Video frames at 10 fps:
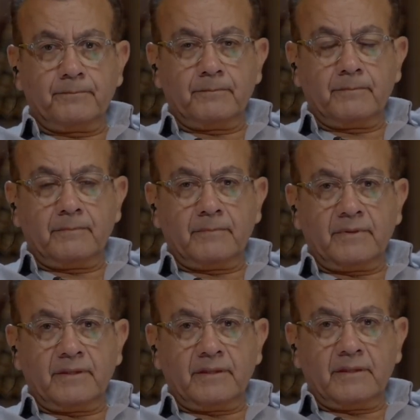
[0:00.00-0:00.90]
معوضني
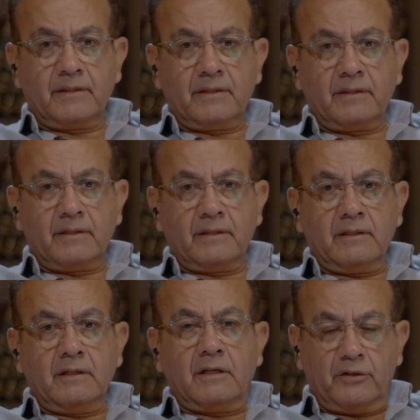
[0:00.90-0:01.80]
طبعا كتير
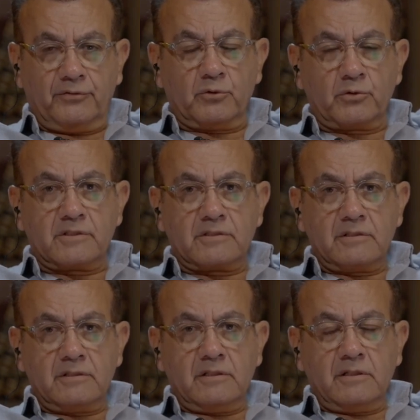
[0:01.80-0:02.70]
الفلوس
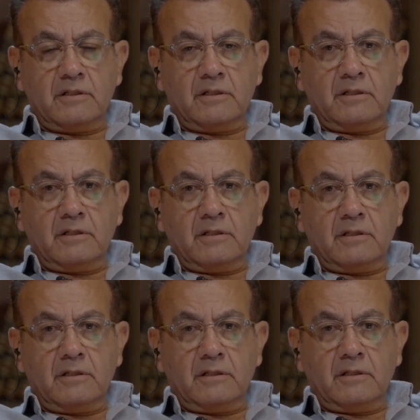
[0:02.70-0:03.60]
اكتر اه
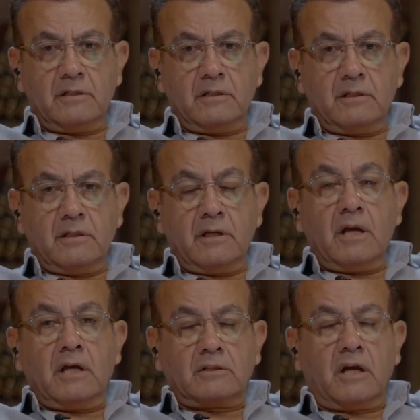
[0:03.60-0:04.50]
اكتر من شغل كمان
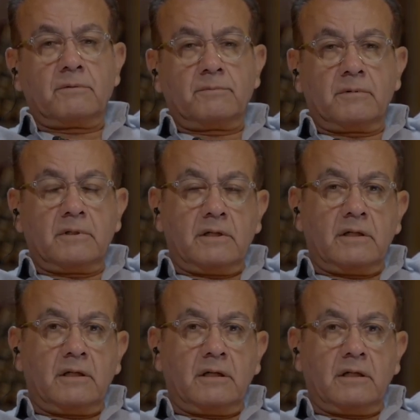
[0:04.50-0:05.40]
طيب مش مقصر
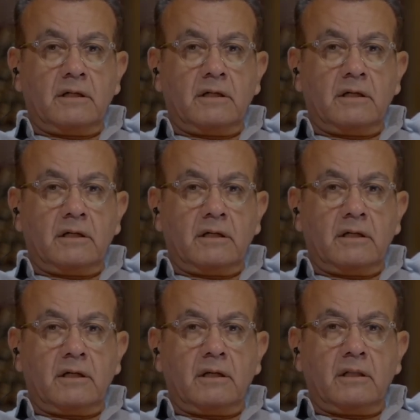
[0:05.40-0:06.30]
معايا في حته الفلوس
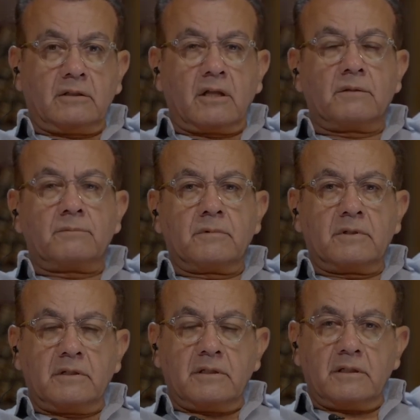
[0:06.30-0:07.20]
خالص بس طيب. انا عاوز
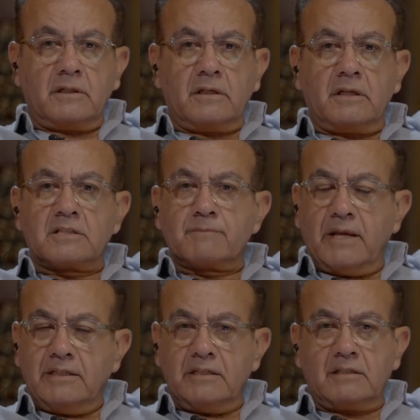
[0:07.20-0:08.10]
استقر اسمعيني